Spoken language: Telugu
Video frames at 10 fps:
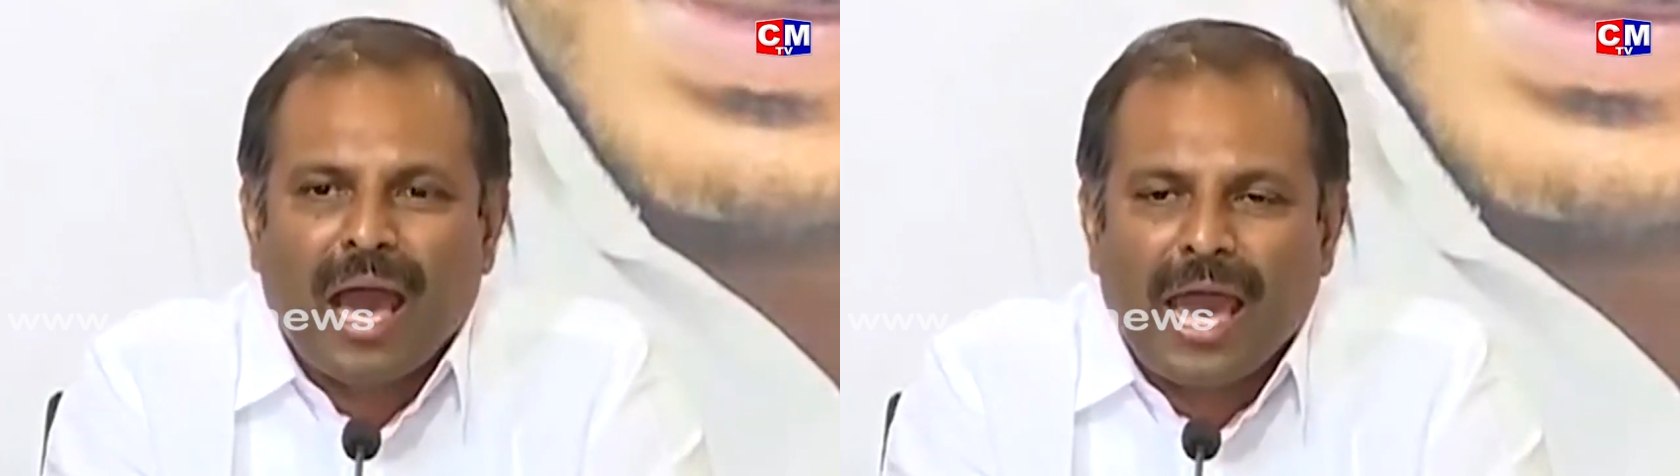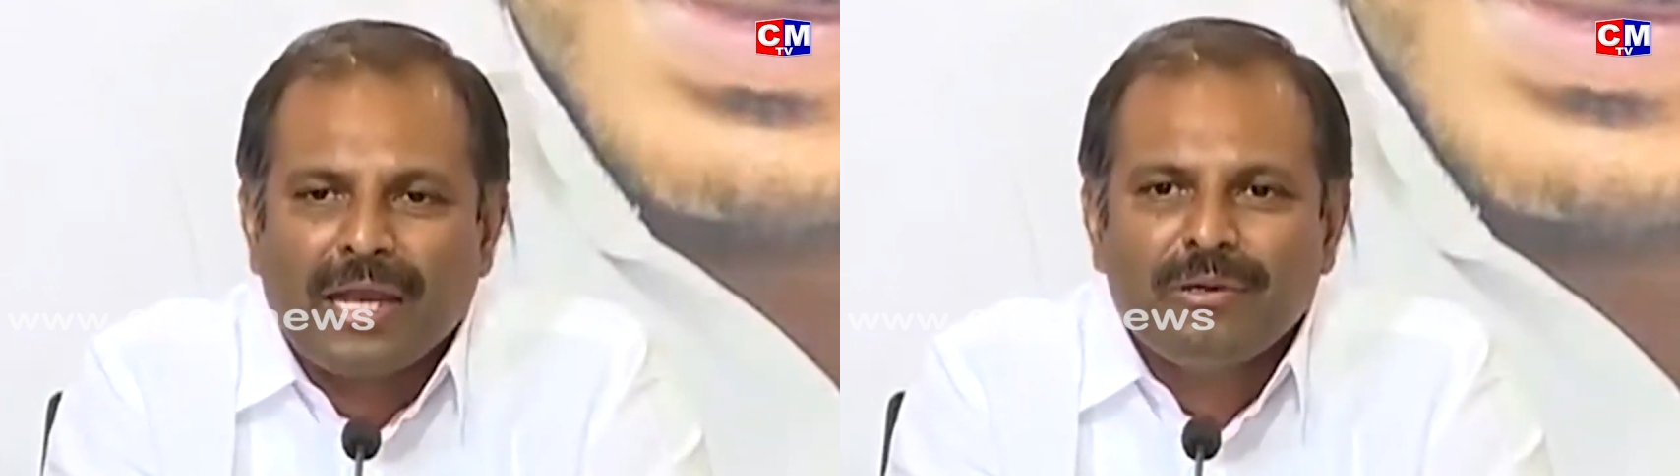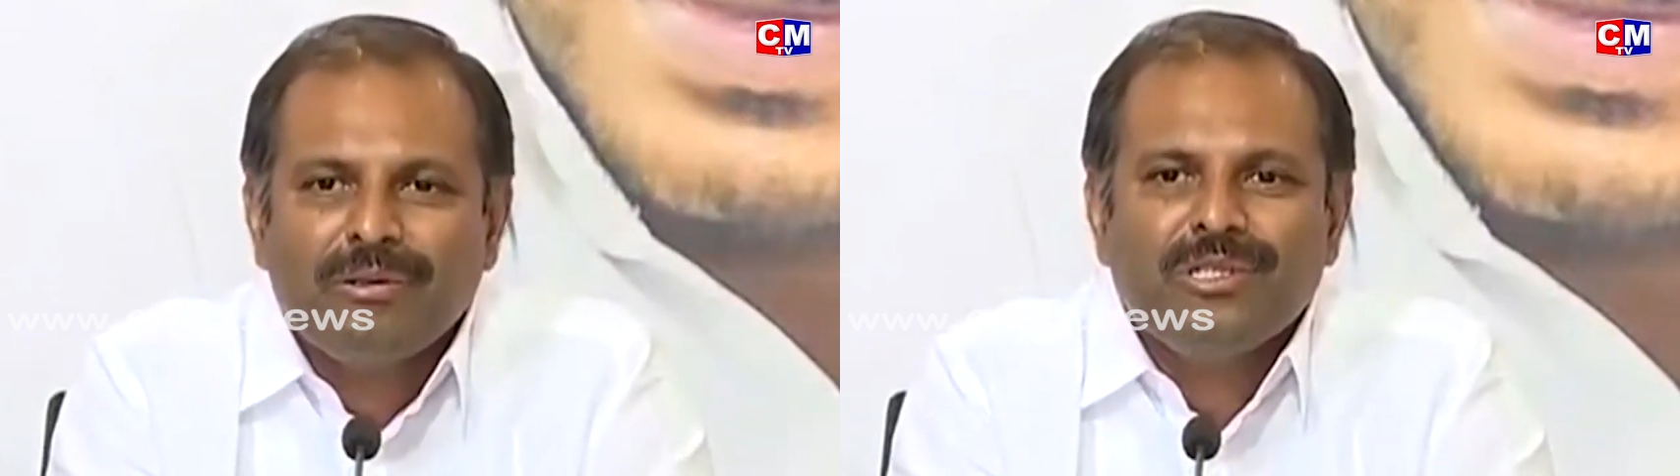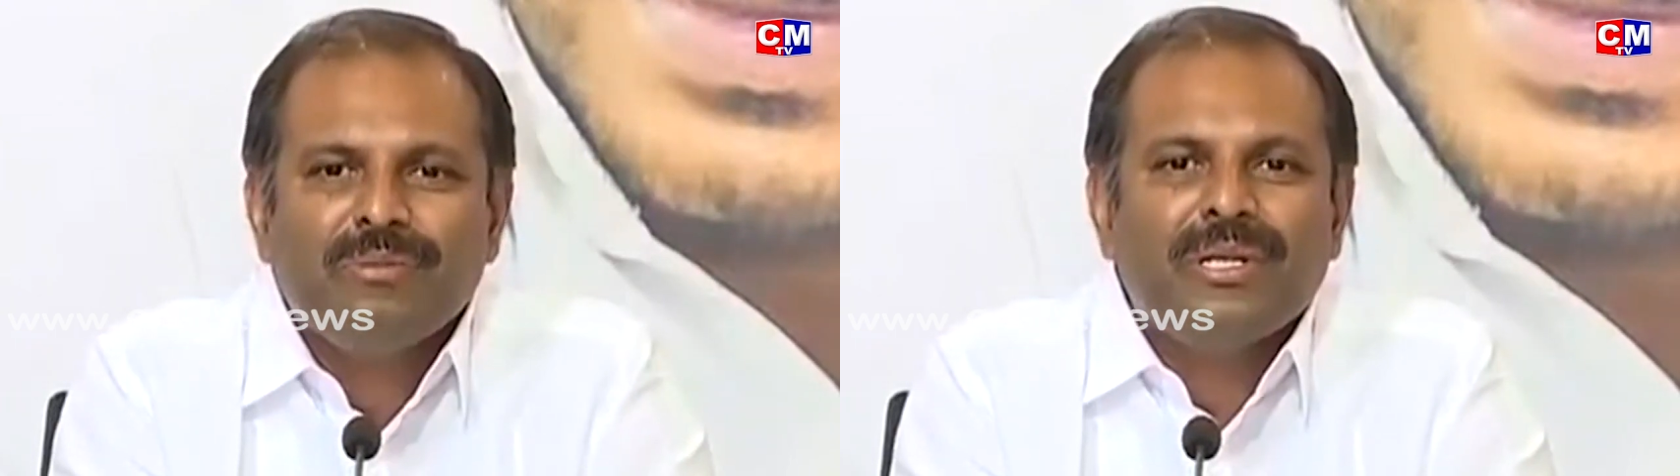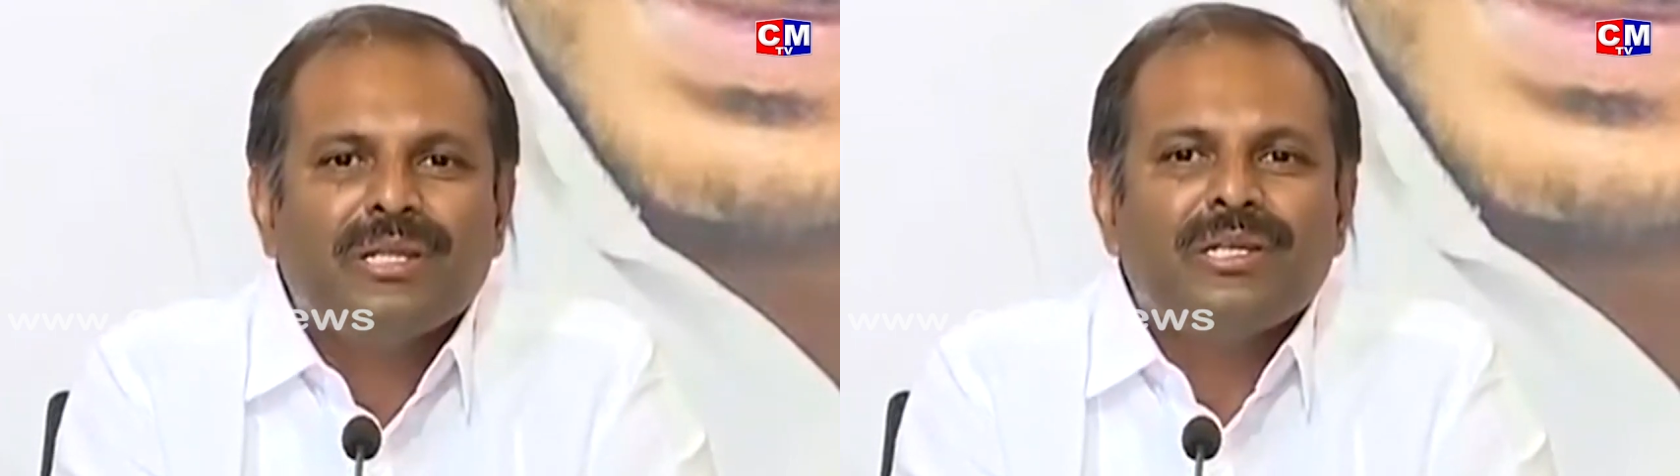ఆయన గురించి
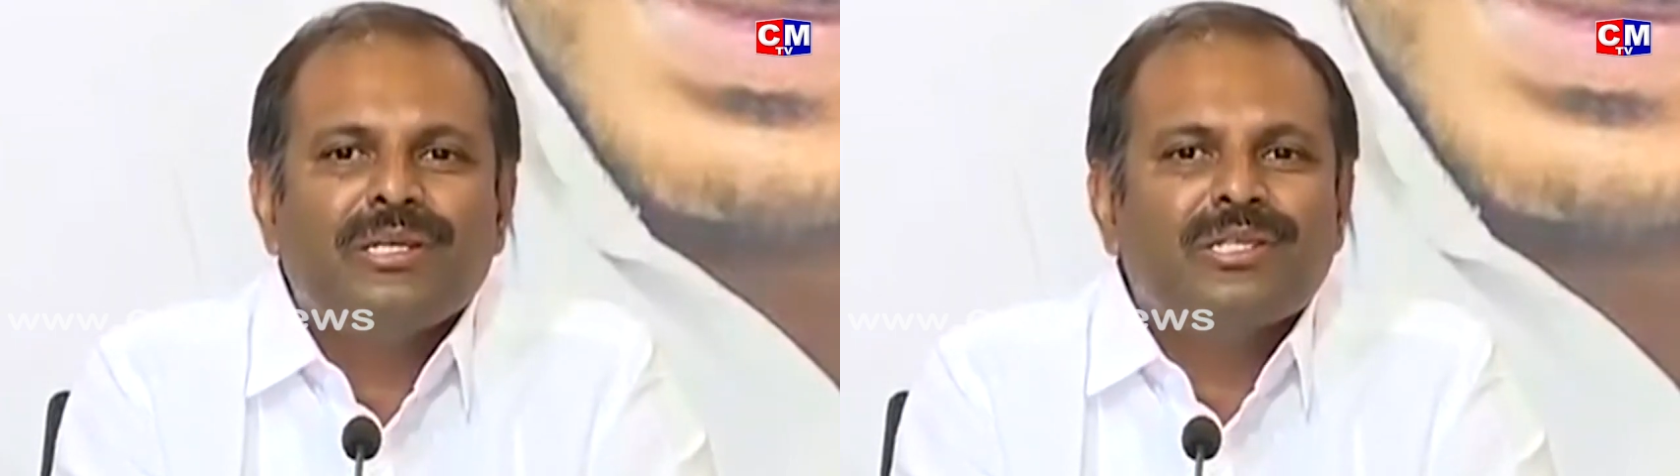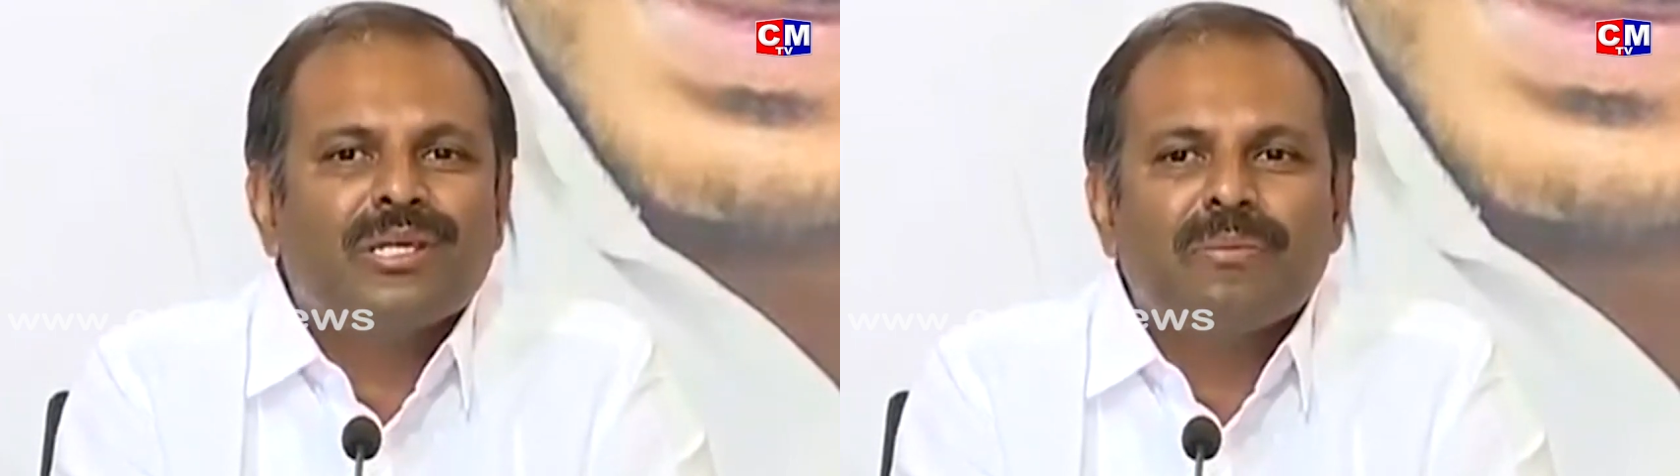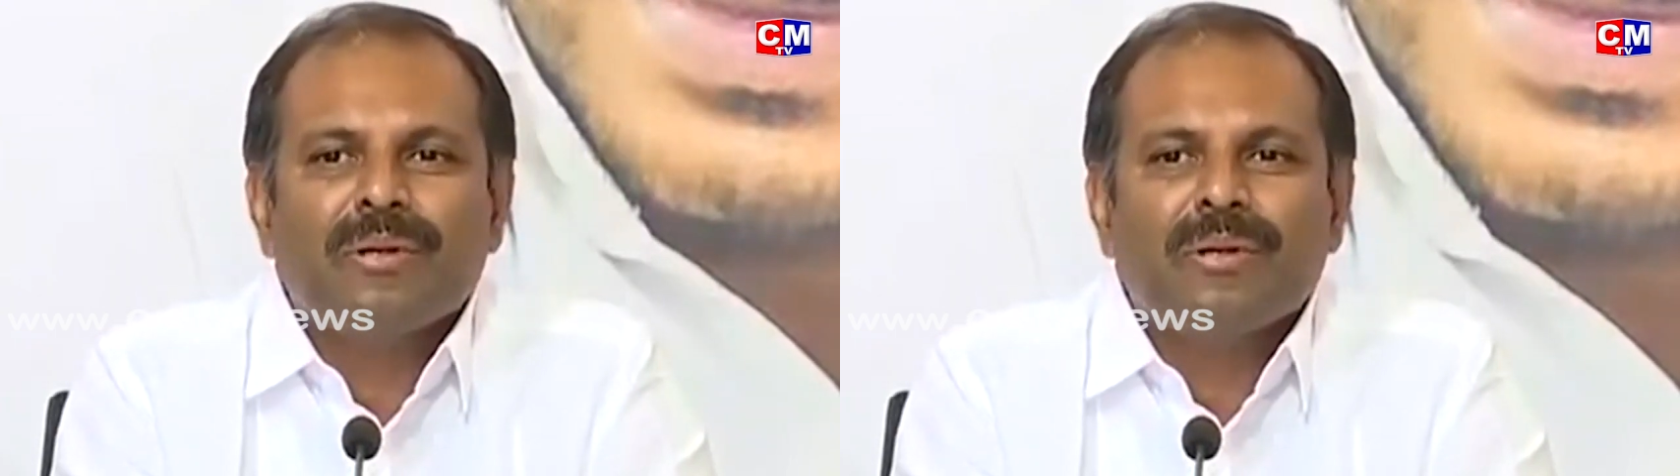మీరు ఎంత నీచంగా